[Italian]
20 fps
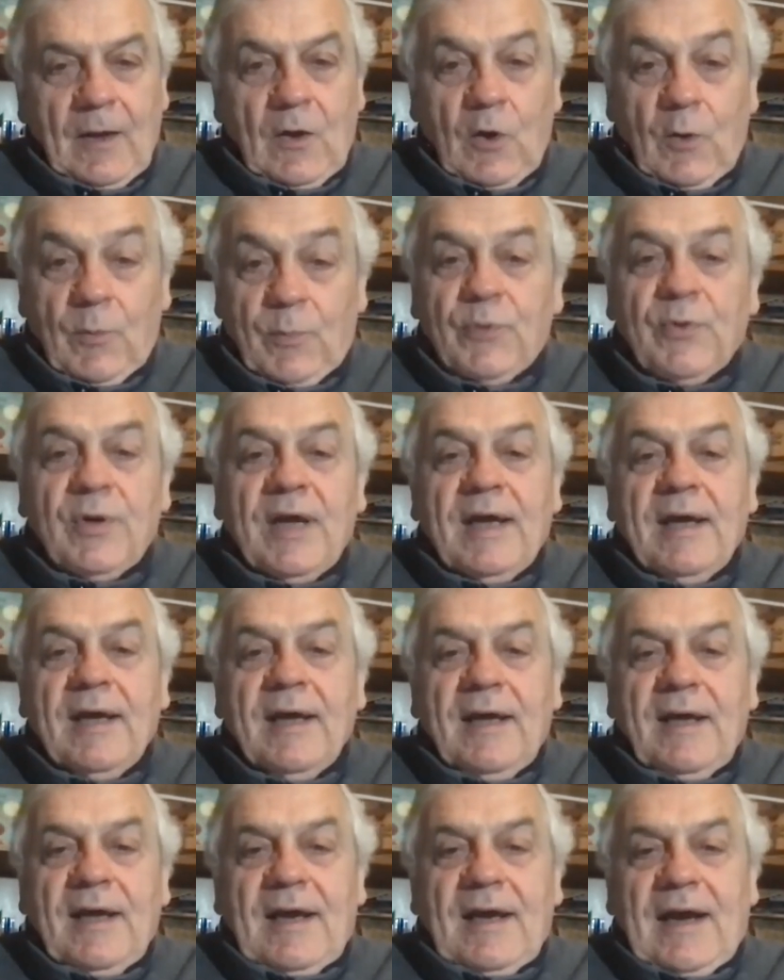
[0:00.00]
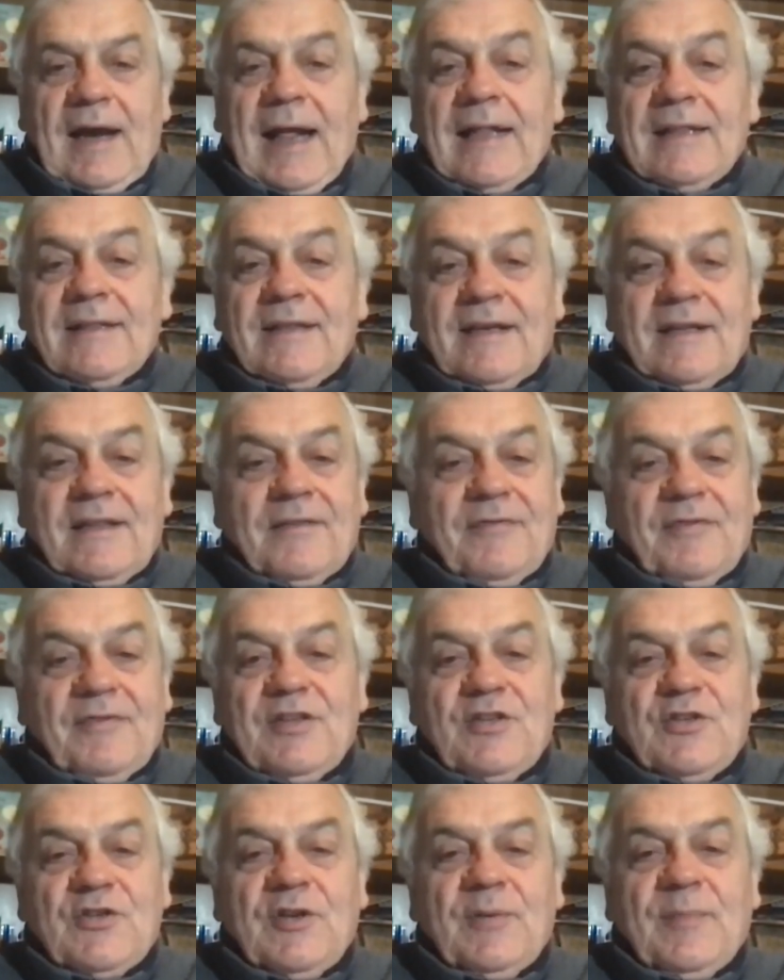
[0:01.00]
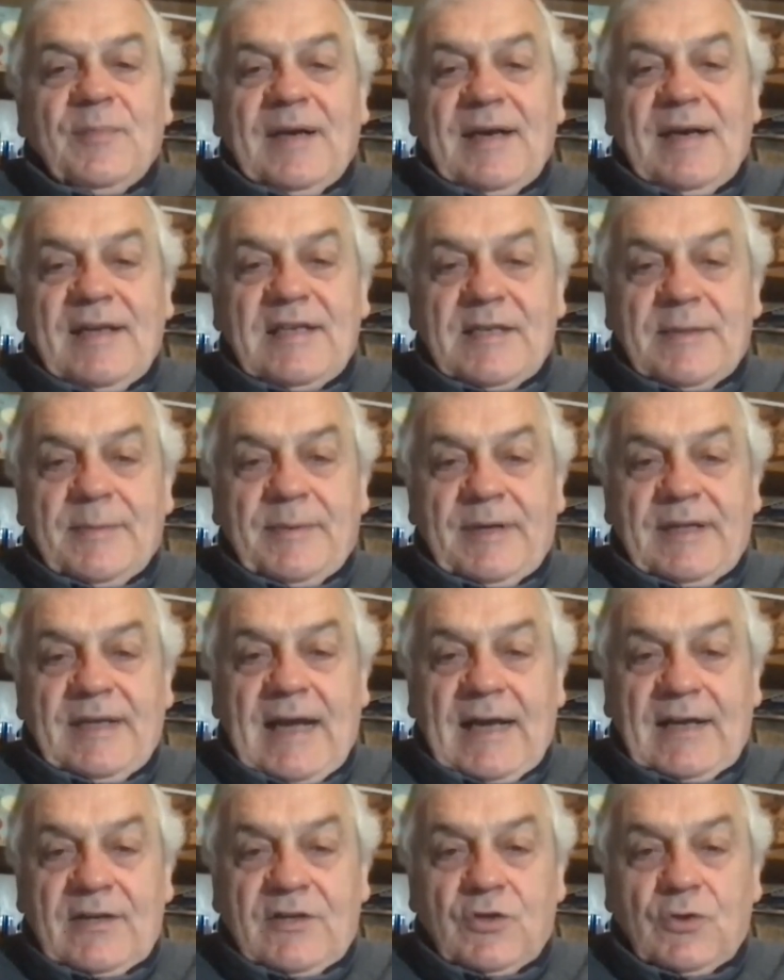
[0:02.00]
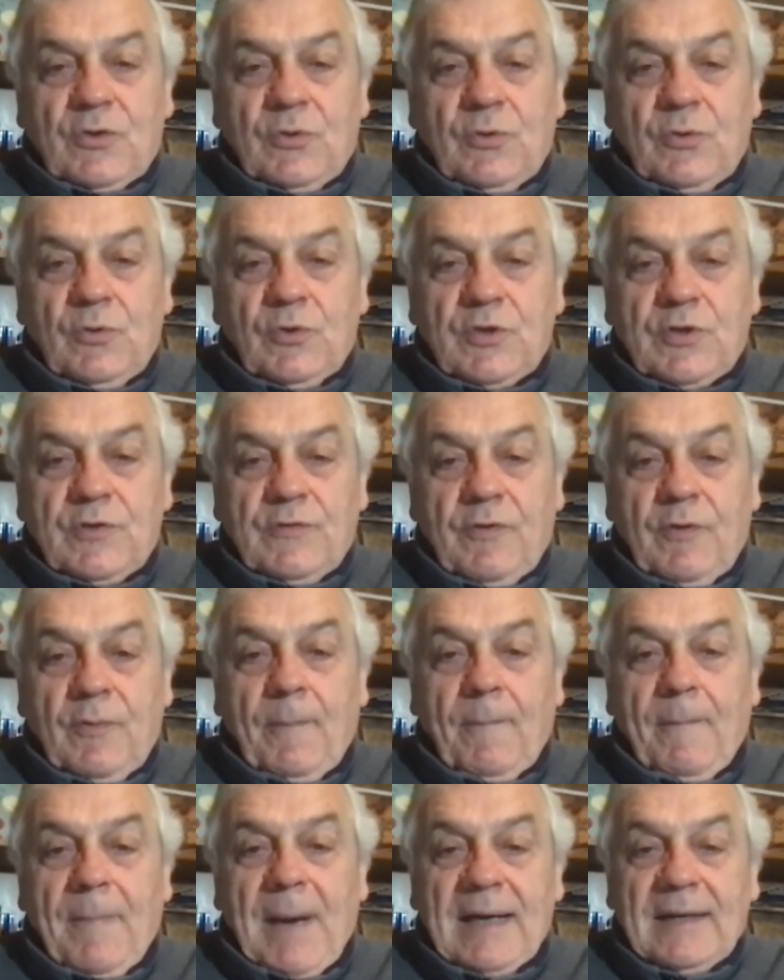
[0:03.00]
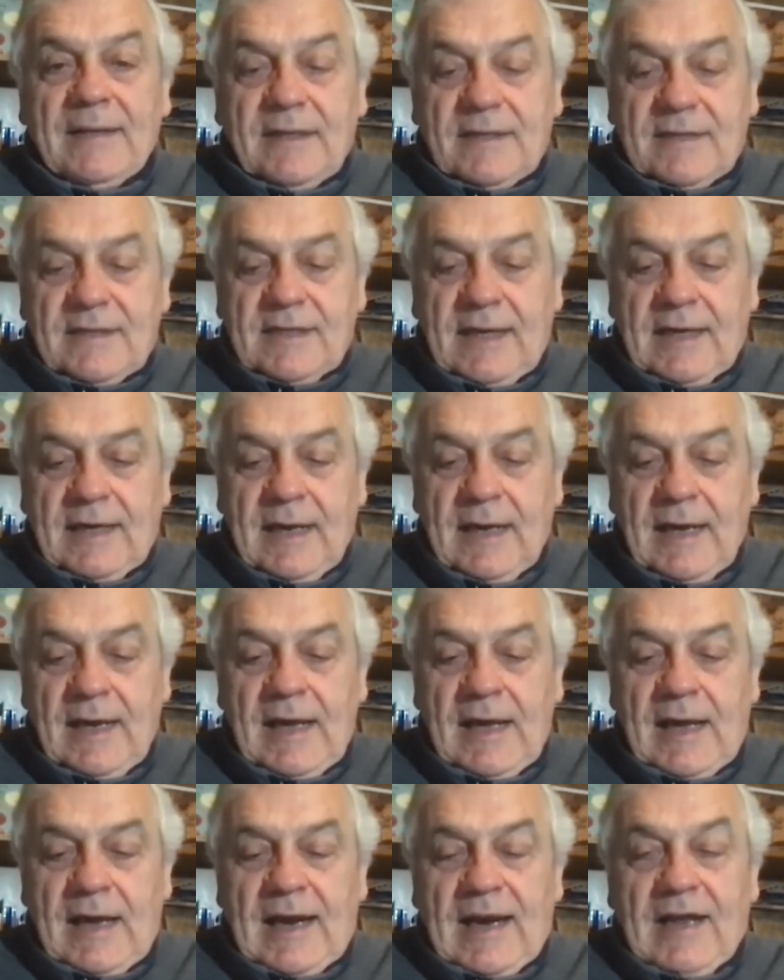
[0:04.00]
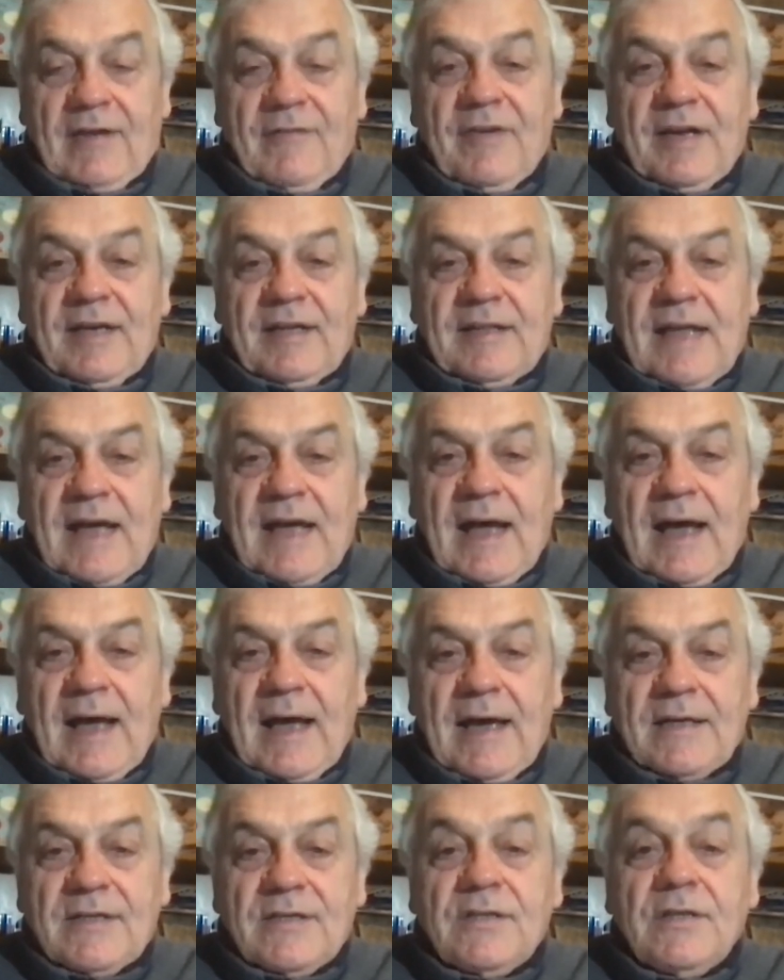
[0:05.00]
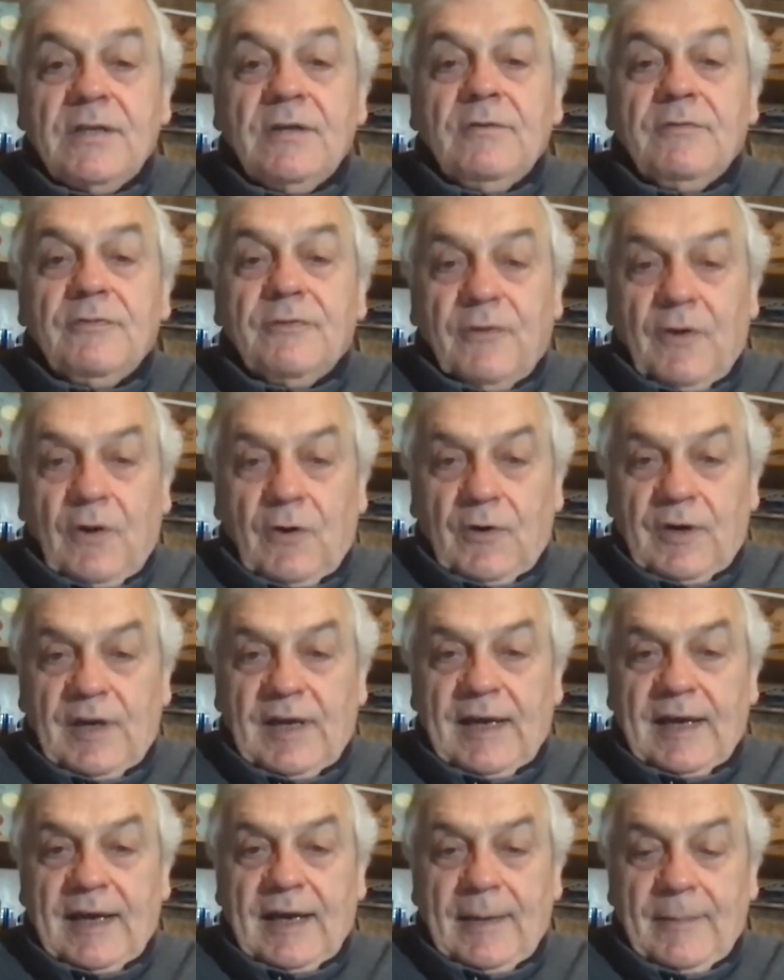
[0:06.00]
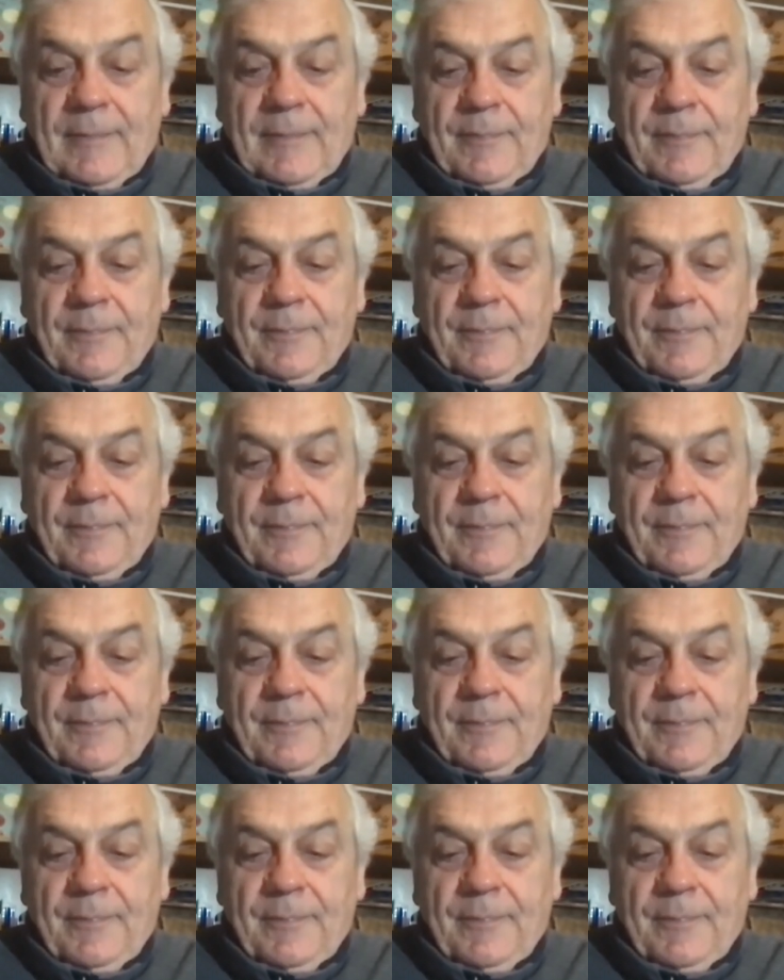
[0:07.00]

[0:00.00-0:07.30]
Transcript: Oppure l'altra definizione bellissima di Hans Urs von Balthasar, la verità è sinfonica.